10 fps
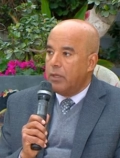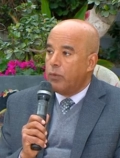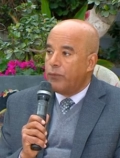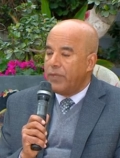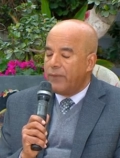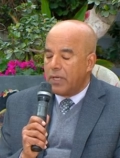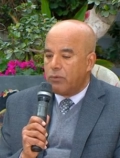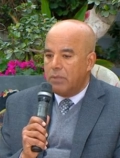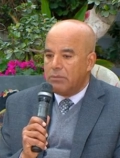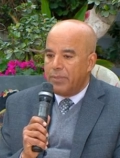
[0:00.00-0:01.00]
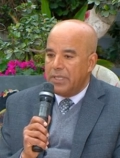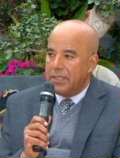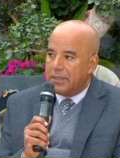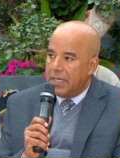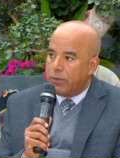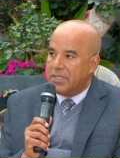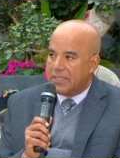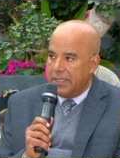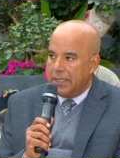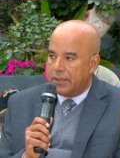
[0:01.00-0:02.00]
وفي فجوه ما بين الانتاج
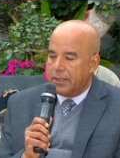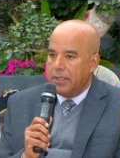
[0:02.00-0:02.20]
والاستهلاك